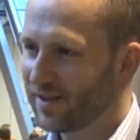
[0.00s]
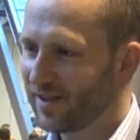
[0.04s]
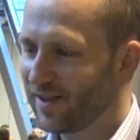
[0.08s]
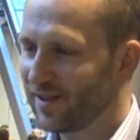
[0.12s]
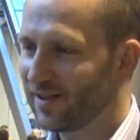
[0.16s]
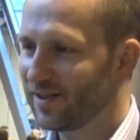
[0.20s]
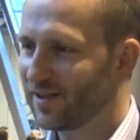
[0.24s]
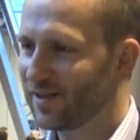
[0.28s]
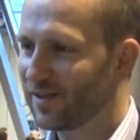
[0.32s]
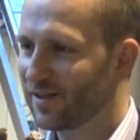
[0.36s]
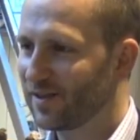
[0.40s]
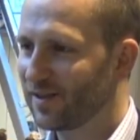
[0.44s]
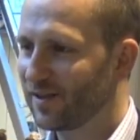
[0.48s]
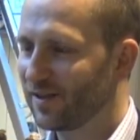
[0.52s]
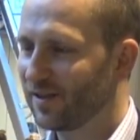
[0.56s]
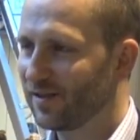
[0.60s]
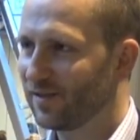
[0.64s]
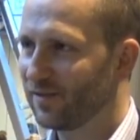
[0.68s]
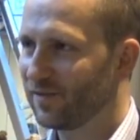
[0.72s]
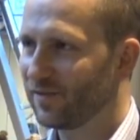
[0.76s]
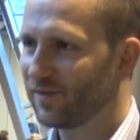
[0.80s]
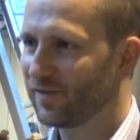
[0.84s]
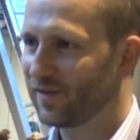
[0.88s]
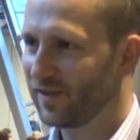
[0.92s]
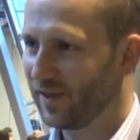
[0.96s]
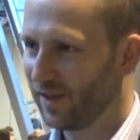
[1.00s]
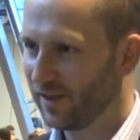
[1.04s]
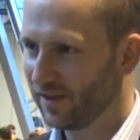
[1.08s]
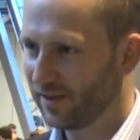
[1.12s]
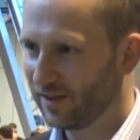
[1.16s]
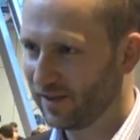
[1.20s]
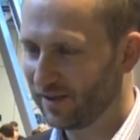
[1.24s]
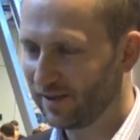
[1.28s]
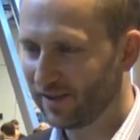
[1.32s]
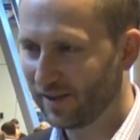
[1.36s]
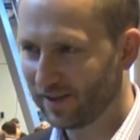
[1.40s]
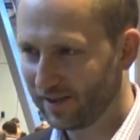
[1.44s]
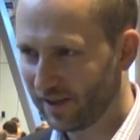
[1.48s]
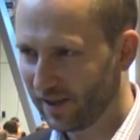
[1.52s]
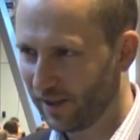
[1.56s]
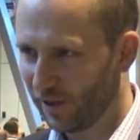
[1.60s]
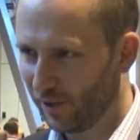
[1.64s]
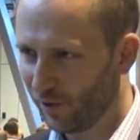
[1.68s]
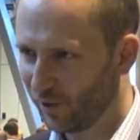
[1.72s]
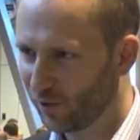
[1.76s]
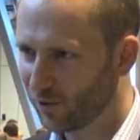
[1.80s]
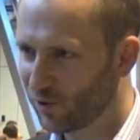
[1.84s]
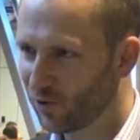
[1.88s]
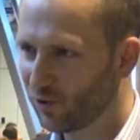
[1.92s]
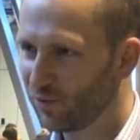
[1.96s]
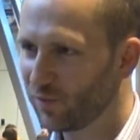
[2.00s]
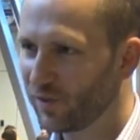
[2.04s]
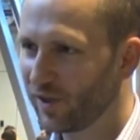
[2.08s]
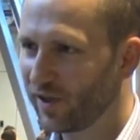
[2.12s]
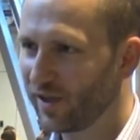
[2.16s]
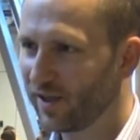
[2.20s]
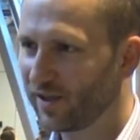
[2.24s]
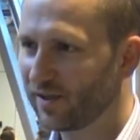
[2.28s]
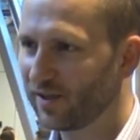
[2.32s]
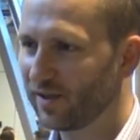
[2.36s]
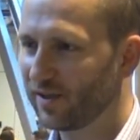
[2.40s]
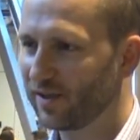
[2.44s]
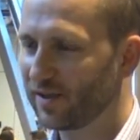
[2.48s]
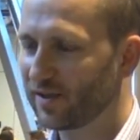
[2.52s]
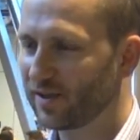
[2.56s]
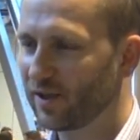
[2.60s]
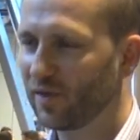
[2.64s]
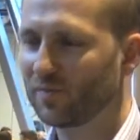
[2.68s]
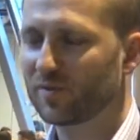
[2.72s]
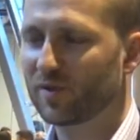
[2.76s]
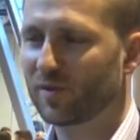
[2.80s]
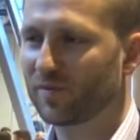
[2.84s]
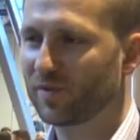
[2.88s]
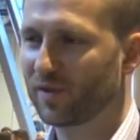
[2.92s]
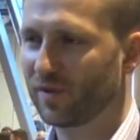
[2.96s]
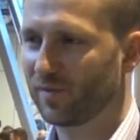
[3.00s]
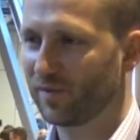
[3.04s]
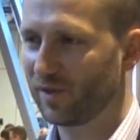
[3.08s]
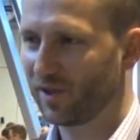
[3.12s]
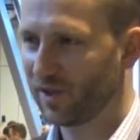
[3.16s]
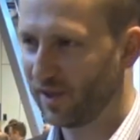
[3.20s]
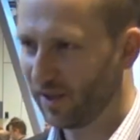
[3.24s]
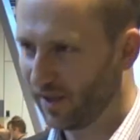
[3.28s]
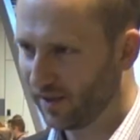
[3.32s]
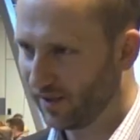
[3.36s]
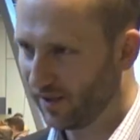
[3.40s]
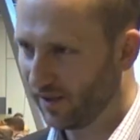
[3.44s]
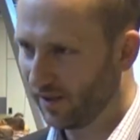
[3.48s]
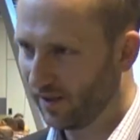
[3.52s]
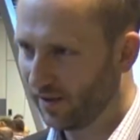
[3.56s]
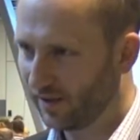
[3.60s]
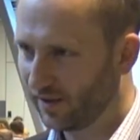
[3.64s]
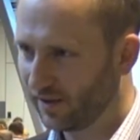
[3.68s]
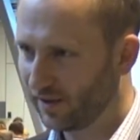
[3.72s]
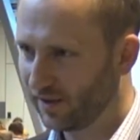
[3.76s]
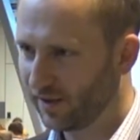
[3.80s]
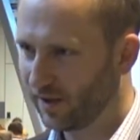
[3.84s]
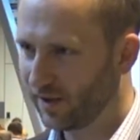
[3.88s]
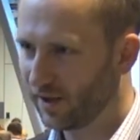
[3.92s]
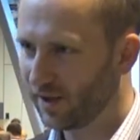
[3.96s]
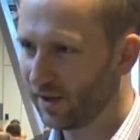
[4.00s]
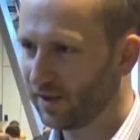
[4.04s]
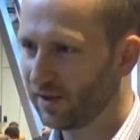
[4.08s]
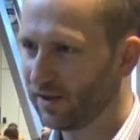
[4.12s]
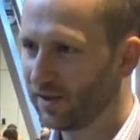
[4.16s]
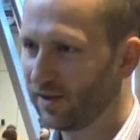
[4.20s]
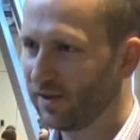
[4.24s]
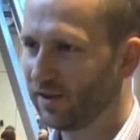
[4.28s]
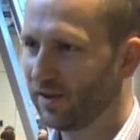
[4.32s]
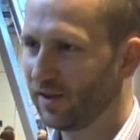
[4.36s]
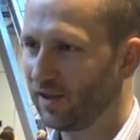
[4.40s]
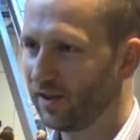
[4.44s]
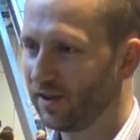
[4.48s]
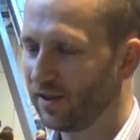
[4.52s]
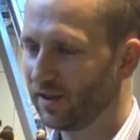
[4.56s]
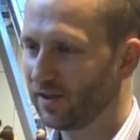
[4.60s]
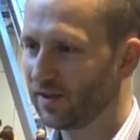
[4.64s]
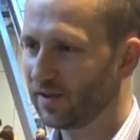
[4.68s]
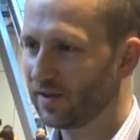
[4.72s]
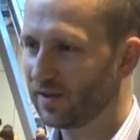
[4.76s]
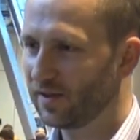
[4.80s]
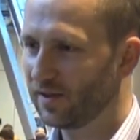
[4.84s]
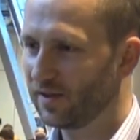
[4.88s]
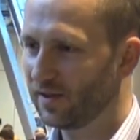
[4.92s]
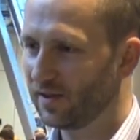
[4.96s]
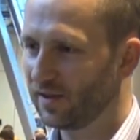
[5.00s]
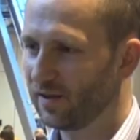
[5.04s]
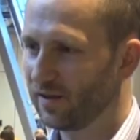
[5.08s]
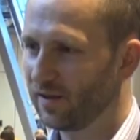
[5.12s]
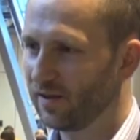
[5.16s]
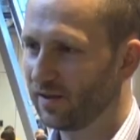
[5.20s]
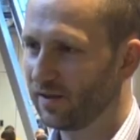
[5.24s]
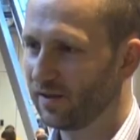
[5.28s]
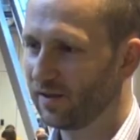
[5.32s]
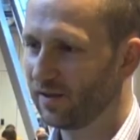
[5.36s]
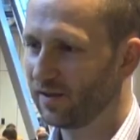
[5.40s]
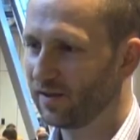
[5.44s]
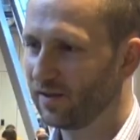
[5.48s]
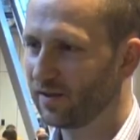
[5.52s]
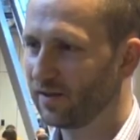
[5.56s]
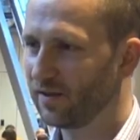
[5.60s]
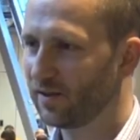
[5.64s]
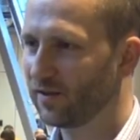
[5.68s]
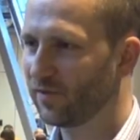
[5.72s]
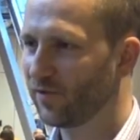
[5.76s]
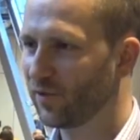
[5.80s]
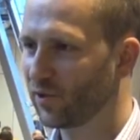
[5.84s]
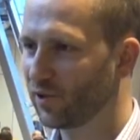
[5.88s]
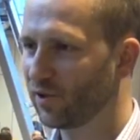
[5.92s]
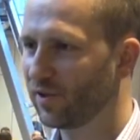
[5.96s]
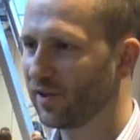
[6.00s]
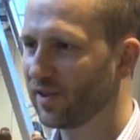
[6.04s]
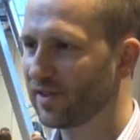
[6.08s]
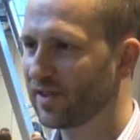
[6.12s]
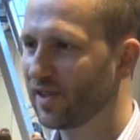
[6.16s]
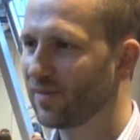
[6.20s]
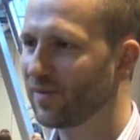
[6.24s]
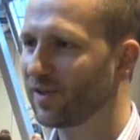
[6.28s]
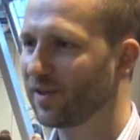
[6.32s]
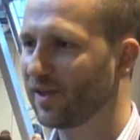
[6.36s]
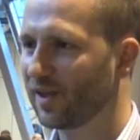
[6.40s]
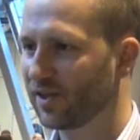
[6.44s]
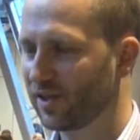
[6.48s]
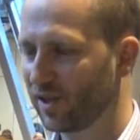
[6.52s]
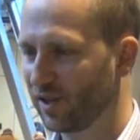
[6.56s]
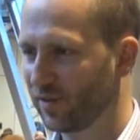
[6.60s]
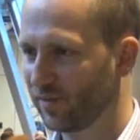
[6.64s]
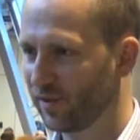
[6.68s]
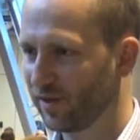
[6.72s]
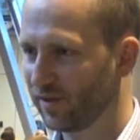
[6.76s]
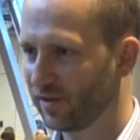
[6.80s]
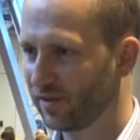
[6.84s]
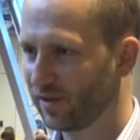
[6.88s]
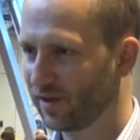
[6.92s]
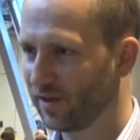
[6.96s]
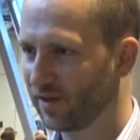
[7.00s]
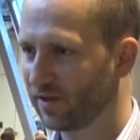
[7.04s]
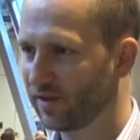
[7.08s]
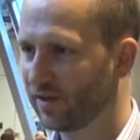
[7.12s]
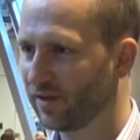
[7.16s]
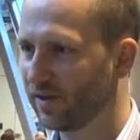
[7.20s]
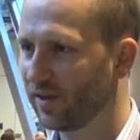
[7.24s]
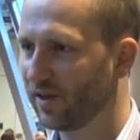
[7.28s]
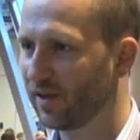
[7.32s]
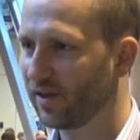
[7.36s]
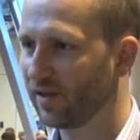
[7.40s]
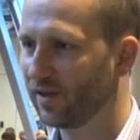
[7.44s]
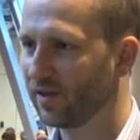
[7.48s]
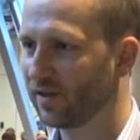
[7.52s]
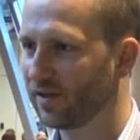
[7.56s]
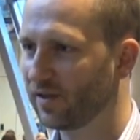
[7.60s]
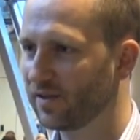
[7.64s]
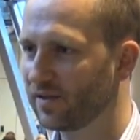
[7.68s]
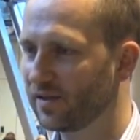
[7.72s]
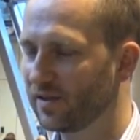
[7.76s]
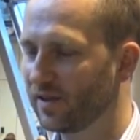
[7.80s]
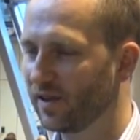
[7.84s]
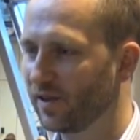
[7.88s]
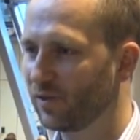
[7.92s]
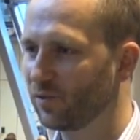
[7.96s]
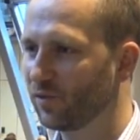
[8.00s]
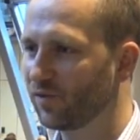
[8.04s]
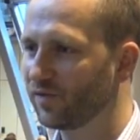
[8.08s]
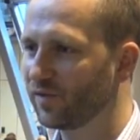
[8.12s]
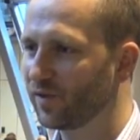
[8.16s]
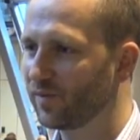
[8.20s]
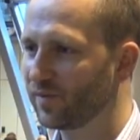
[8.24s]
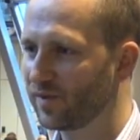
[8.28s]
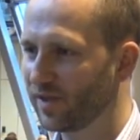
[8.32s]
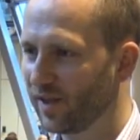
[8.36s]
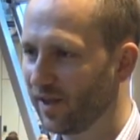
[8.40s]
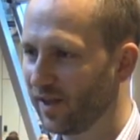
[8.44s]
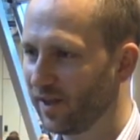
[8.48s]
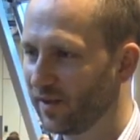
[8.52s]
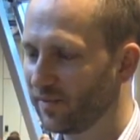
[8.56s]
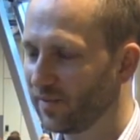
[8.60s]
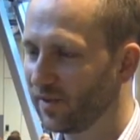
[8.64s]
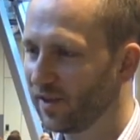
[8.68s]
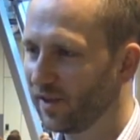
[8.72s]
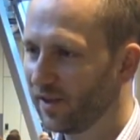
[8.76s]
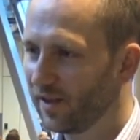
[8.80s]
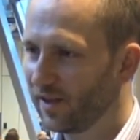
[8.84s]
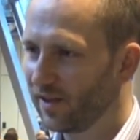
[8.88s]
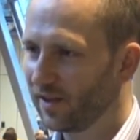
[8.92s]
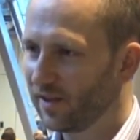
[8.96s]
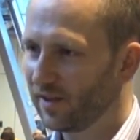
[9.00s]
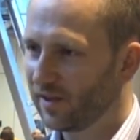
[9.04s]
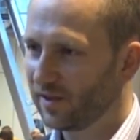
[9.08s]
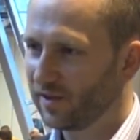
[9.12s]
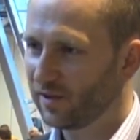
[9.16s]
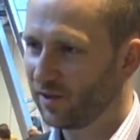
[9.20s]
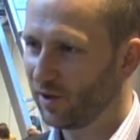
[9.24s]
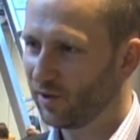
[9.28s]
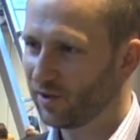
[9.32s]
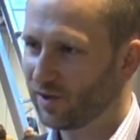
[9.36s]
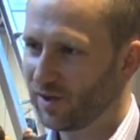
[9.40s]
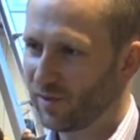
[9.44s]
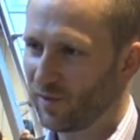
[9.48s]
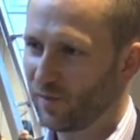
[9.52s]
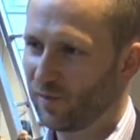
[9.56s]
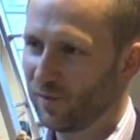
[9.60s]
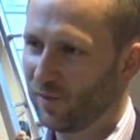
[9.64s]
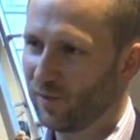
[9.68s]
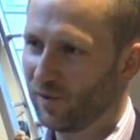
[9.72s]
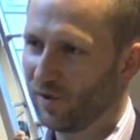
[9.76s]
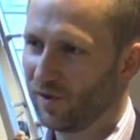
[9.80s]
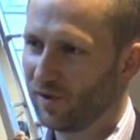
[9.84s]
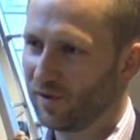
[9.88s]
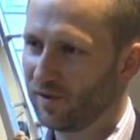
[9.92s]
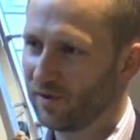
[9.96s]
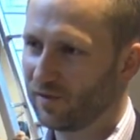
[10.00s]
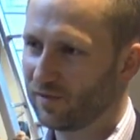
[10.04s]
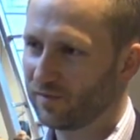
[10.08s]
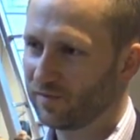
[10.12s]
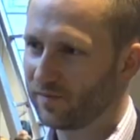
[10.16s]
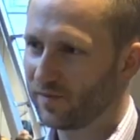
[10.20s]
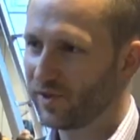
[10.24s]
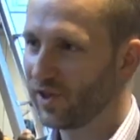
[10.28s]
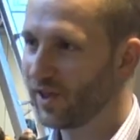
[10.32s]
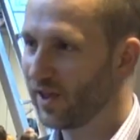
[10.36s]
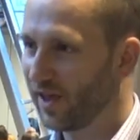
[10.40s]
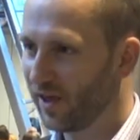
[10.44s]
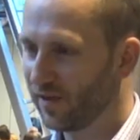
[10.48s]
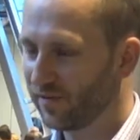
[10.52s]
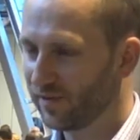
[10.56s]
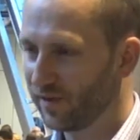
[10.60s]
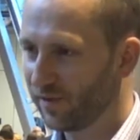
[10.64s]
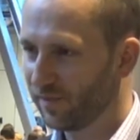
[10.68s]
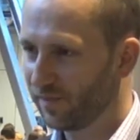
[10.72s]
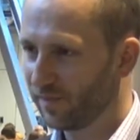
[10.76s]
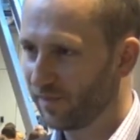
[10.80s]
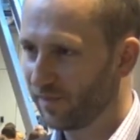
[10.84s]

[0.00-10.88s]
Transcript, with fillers: sens wtedy dla takich osób, kiedy jest dobrze przemyślana i kiedy nie jest y, tworzona sama dla siebie, kiedy nie jest jej głównym celem to, żeby było ciekawie.